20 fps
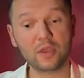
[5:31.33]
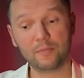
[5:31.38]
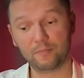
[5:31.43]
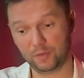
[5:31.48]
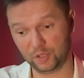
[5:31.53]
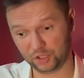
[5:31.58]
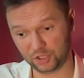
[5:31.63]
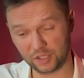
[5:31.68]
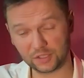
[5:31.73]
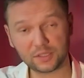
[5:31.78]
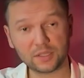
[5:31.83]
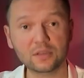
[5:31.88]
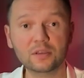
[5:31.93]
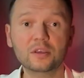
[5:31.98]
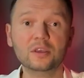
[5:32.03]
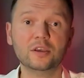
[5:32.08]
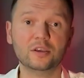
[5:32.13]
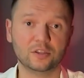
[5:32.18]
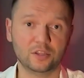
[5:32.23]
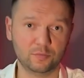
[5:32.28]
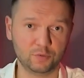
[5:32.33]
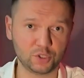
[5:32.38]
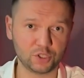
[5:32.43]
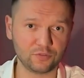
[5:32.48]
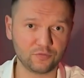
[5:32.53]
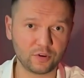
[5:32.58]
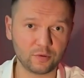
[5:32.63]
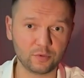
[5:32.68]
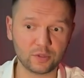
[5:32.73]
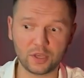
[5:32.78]
Пожалуйста, Напишите
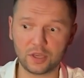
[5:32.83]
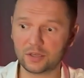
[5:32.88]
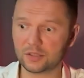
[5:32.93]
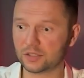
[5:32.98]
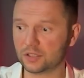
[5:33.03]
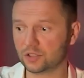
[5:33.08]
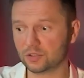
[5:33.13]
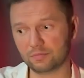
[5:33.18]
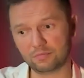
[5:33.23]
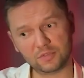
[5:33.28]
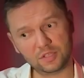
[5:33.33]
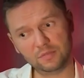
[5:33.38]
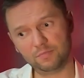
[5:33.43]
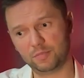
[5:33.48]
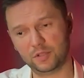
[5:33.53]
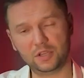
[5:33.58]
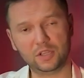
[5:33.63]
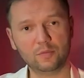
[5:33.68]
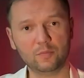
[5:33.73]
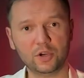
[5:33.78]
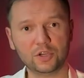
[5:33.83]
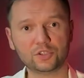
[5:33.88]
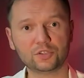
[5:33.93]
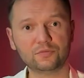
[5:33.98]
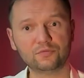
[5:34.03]
в комментариях, скажи, ты перегибаешь.